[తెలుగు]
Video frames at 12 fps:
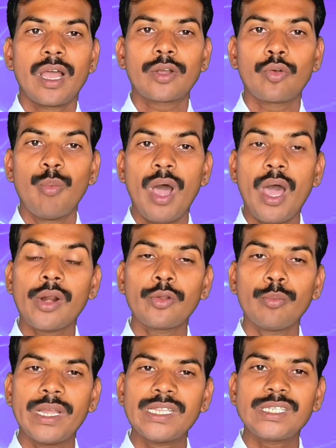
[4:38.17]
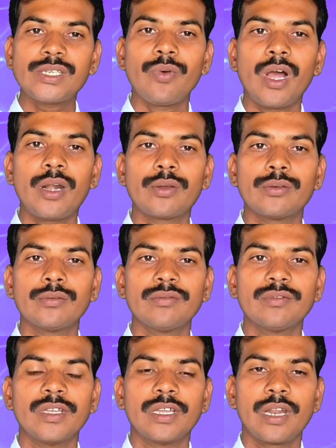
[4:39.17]
నా కుమారుడు మంచివాడు
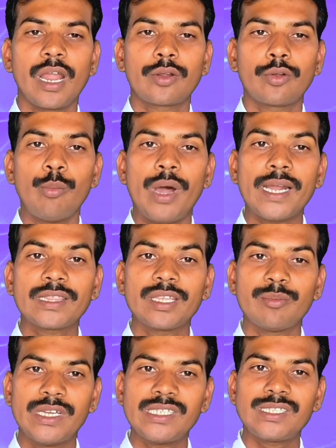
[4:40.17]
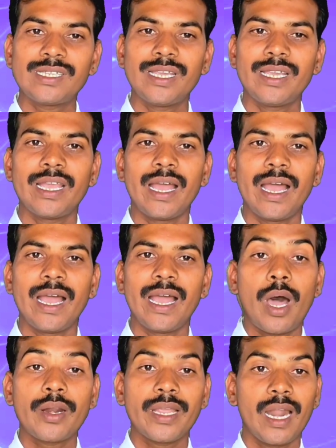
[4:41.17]
నా కుమార్తె మంచిది అని
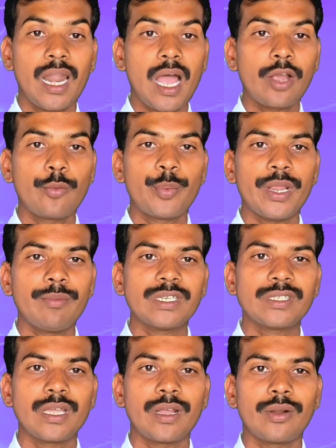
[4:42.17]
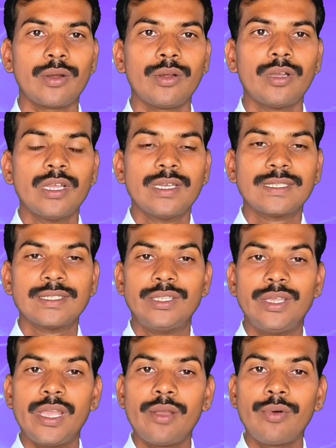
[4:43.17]
వారు ఎలాగూ ప్రేమిస్తారో
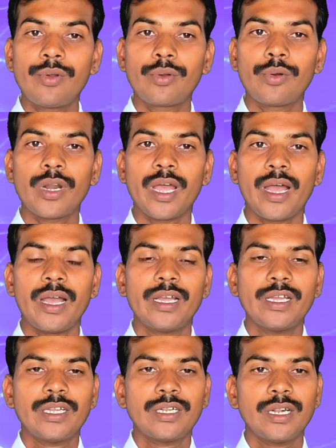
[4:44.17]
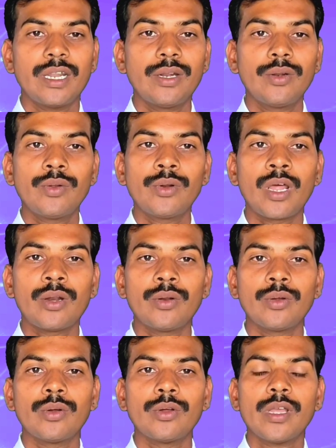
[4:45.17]
దేవుడు కూడా నిన్ను
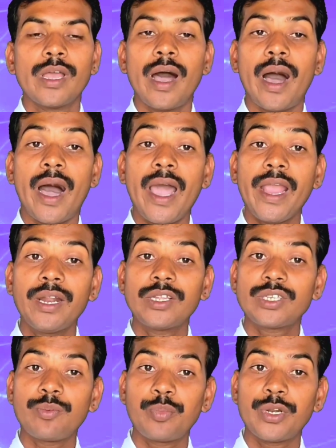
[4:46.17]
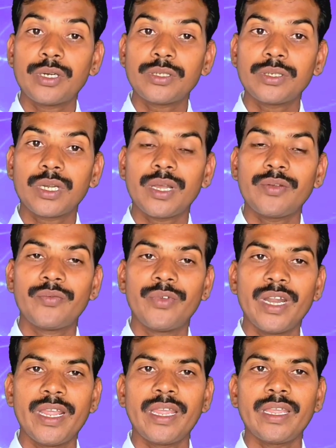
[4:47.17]
నన్ను ఆయన చెప్పినట్టుగా
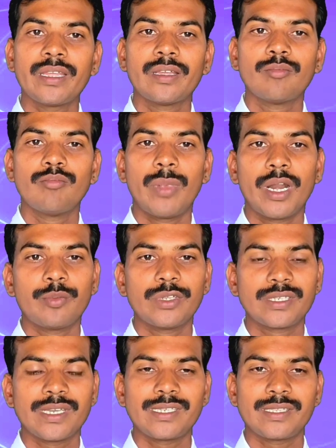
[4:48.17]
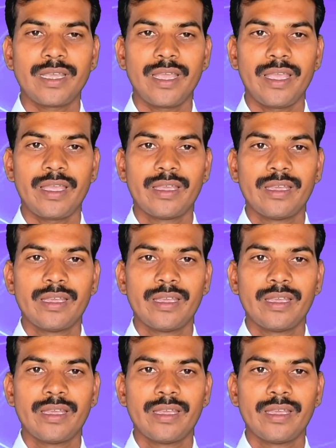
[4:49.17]
విని మనము చేస్తే